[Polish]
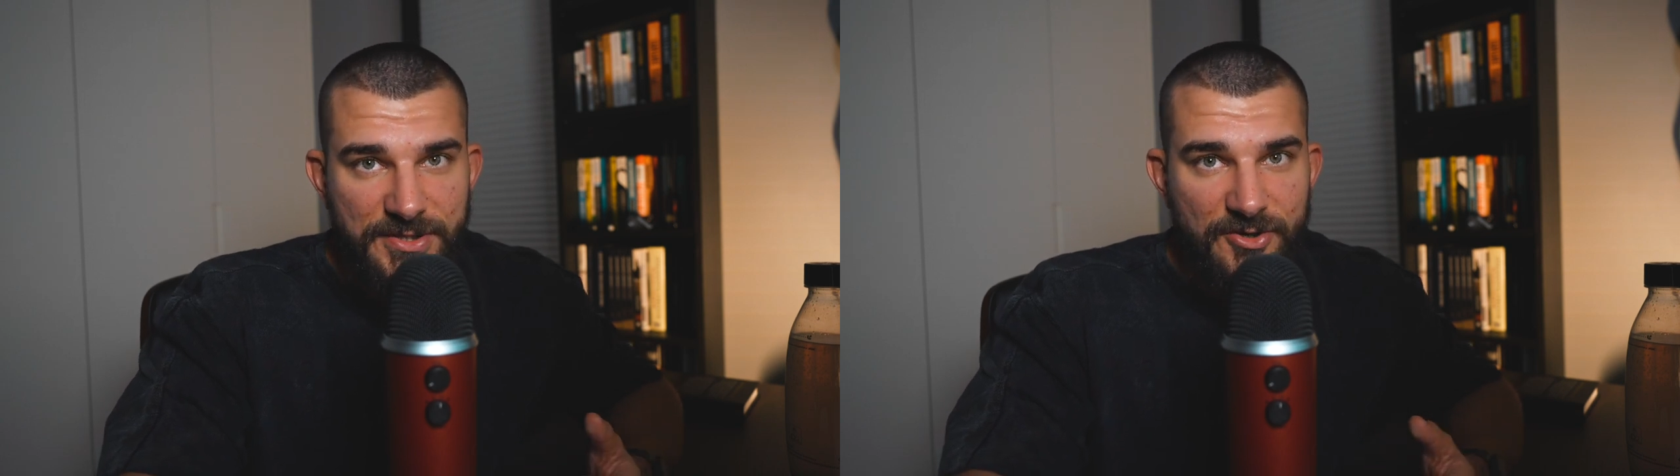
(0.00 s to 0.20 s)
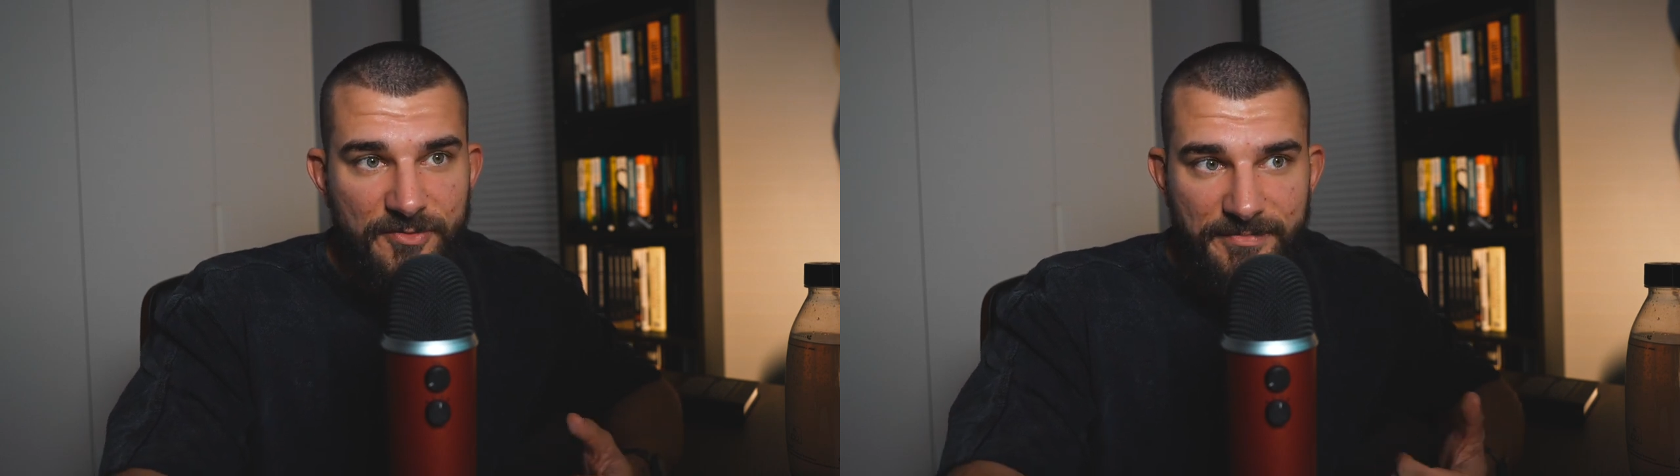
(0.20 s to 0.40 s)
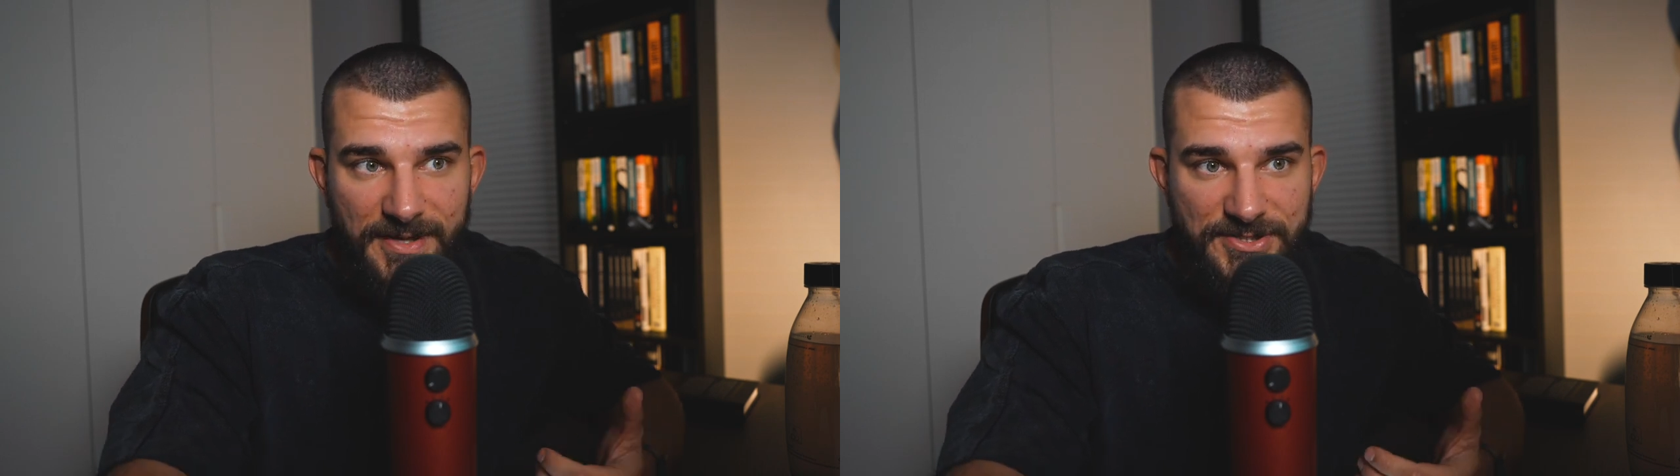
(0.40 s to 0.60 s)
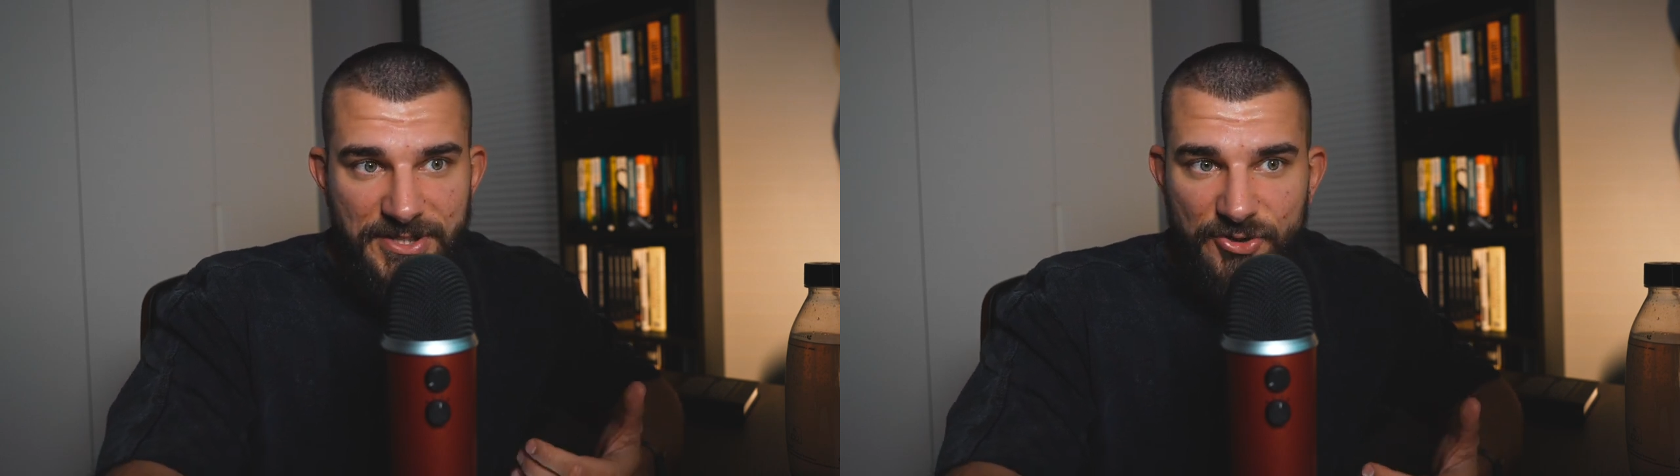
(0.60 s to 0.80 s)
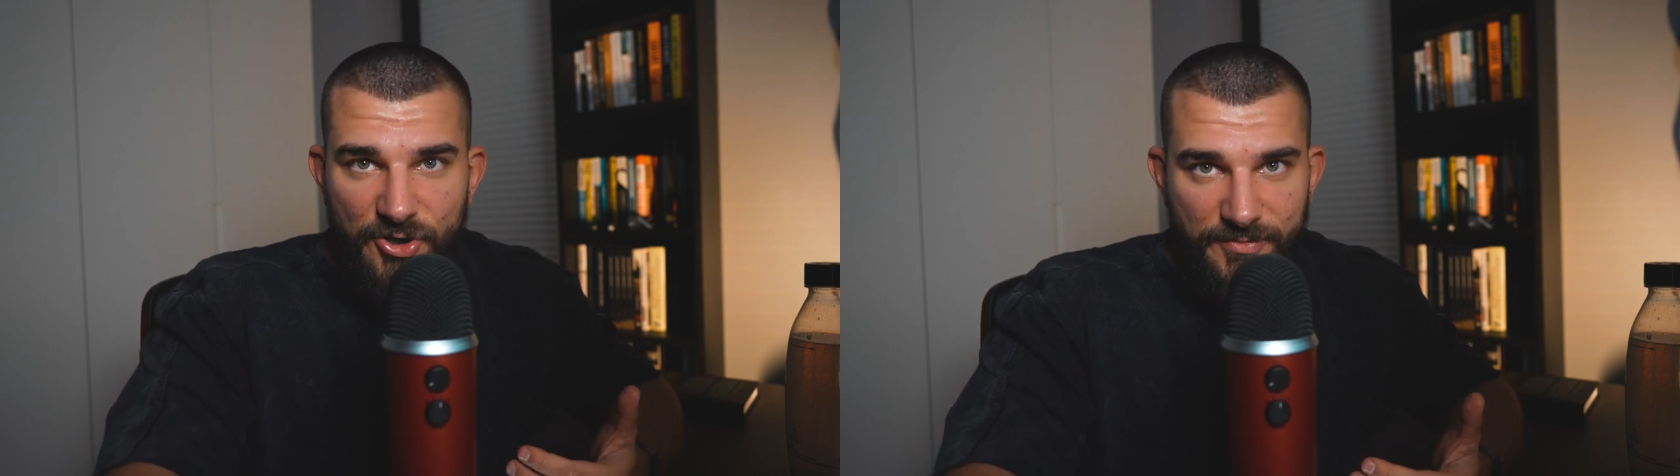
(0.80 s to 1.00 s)
tylko
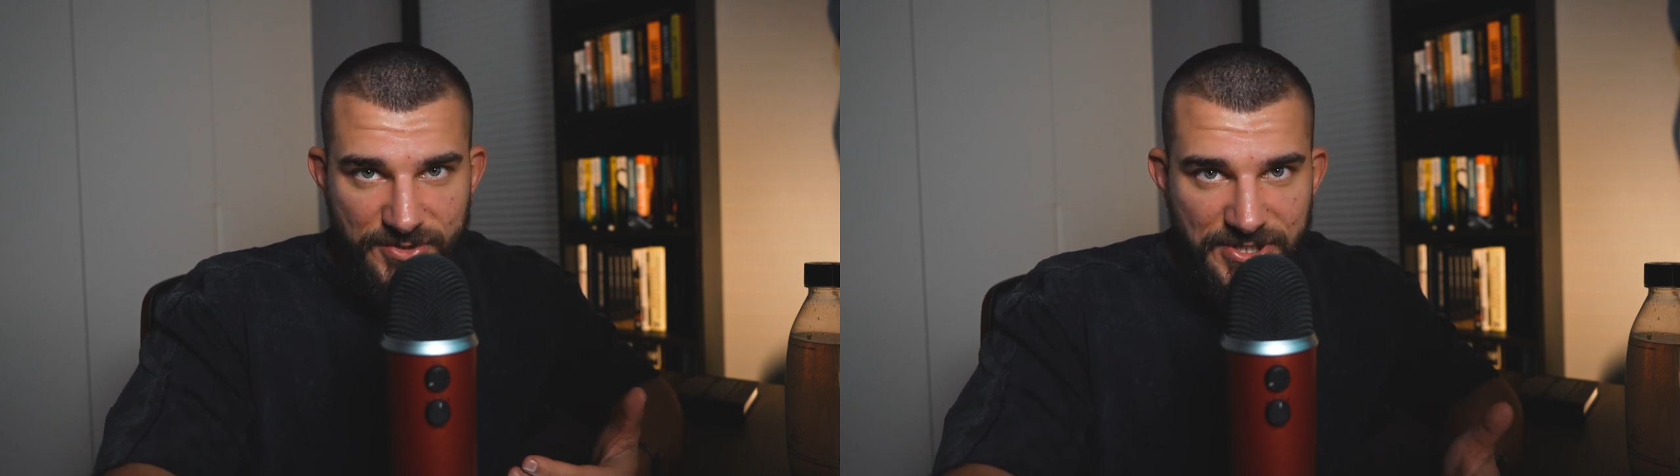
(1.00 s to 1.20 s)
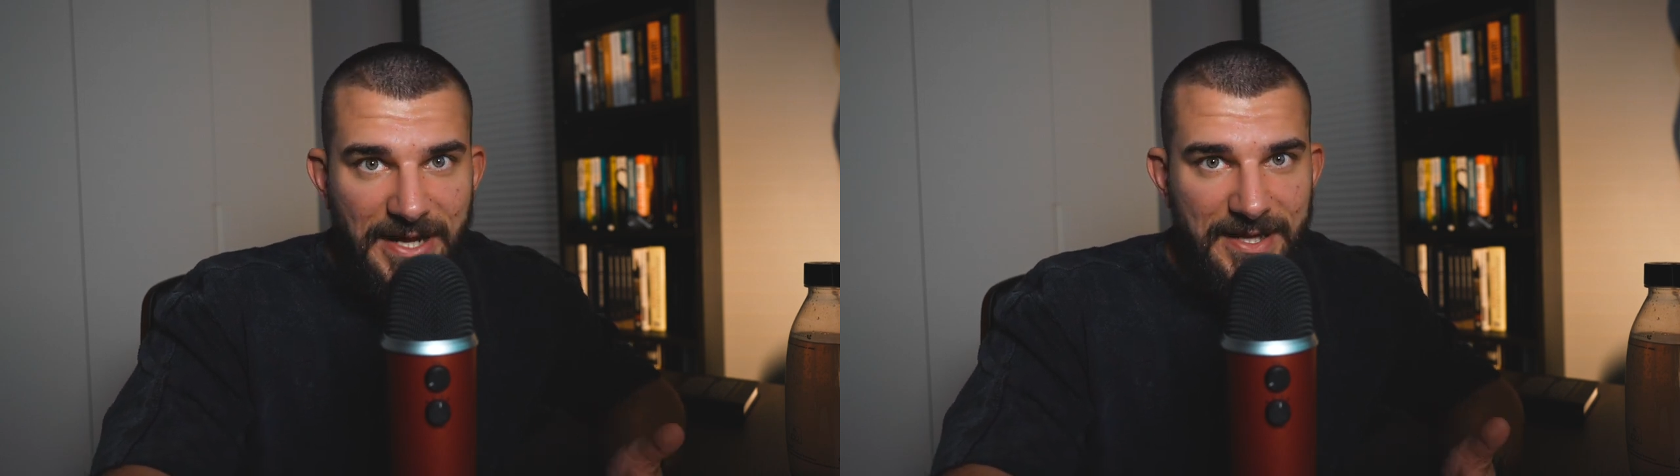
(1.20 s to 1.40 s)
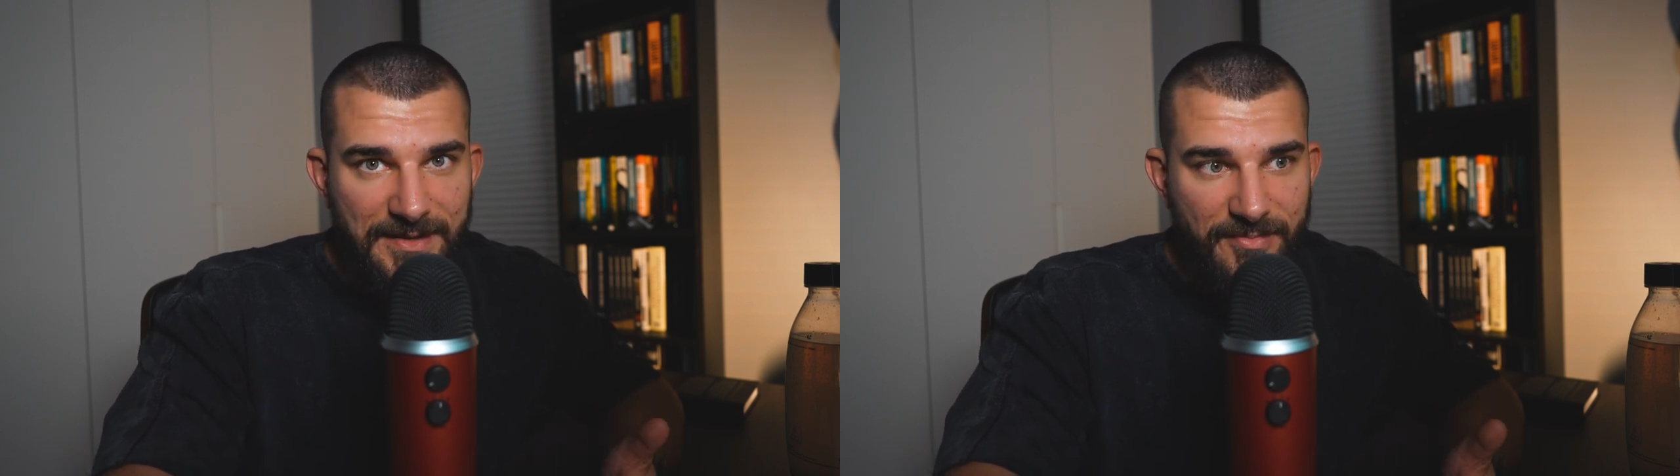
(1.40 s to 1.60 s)
będzie to robić dalej,